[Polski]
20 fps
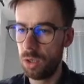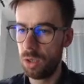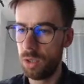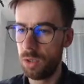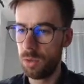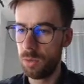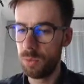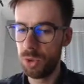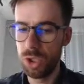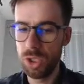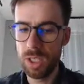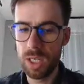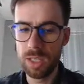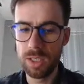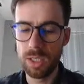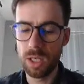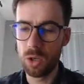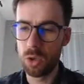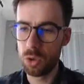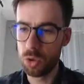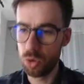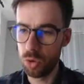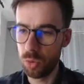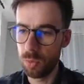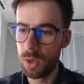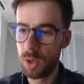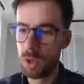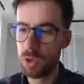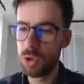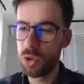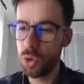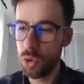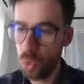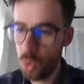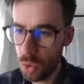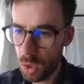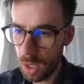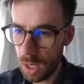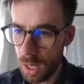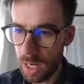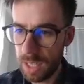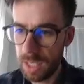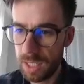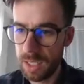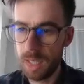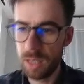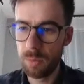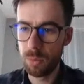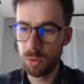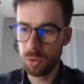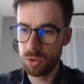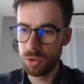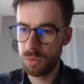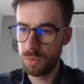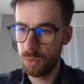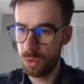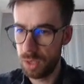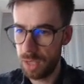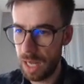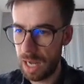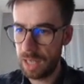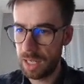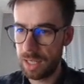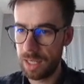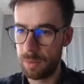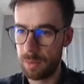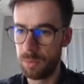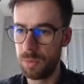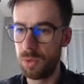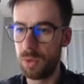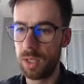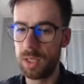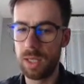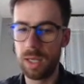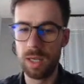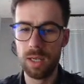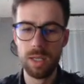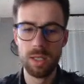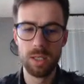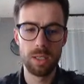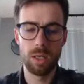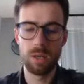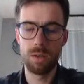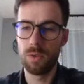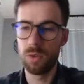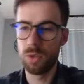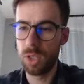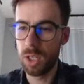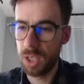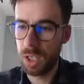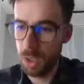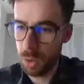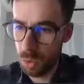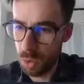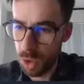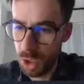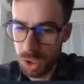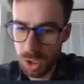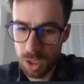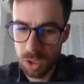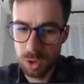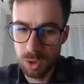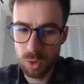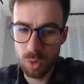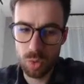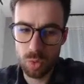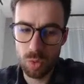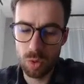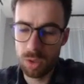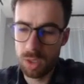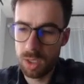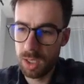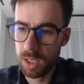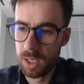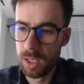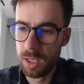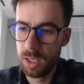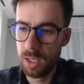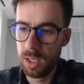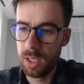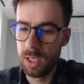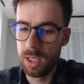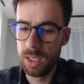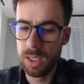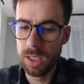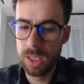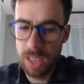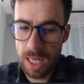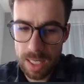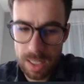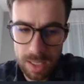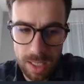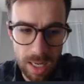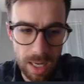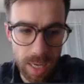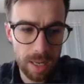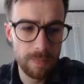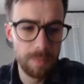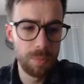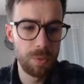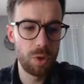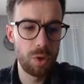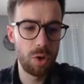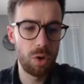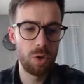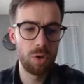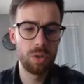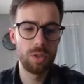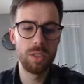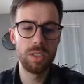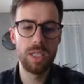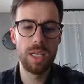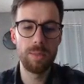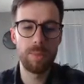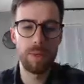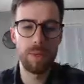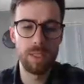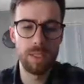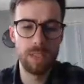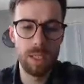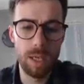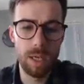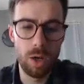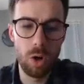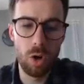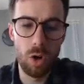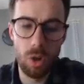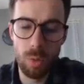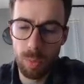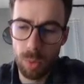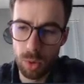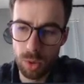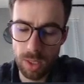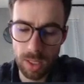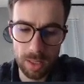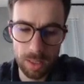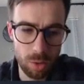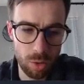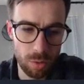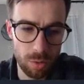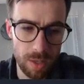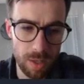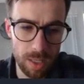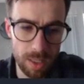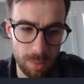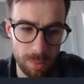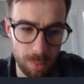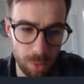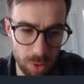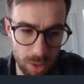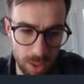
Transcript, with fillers: e, przyjęcia osób z Ukrainy pod swój dach. Tam była ta, ta kwota kilkudziesięciu złotych dziennie. To nie będzie opodatkowane